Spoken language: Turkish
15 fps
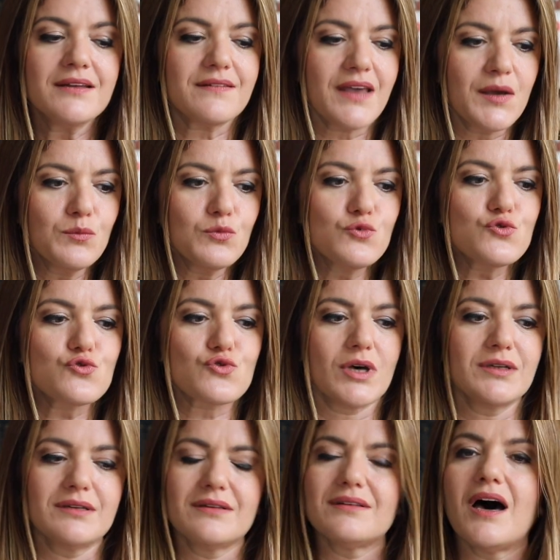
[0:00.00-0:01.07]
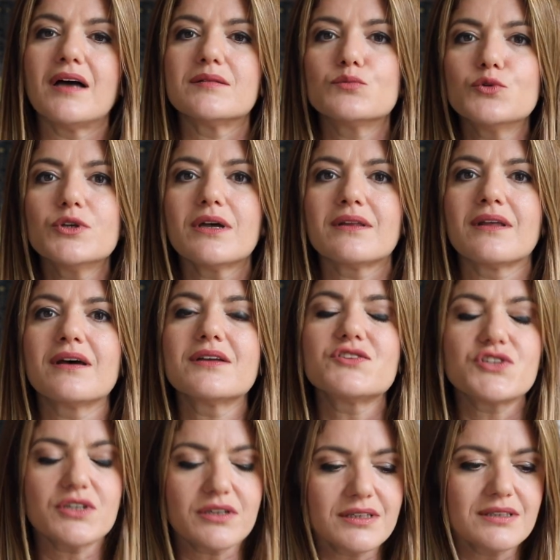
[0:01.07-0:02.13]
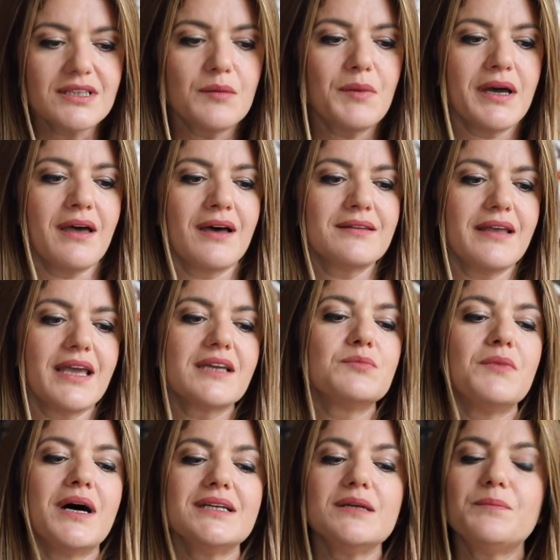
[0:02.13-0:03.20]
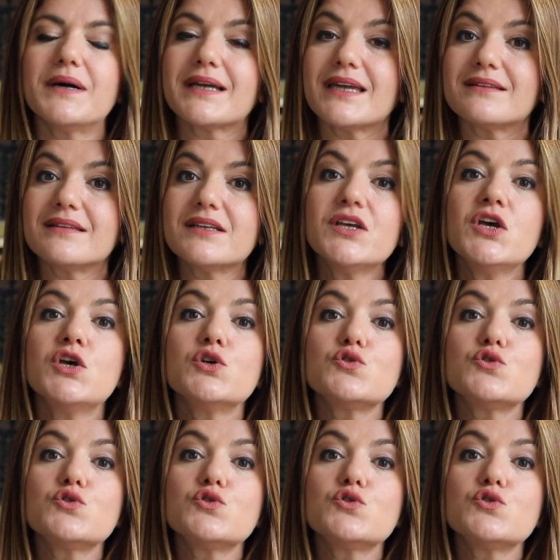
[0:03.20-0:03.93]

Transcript: Temmuz ayından bu yana çıkarılamayan ek mali paketin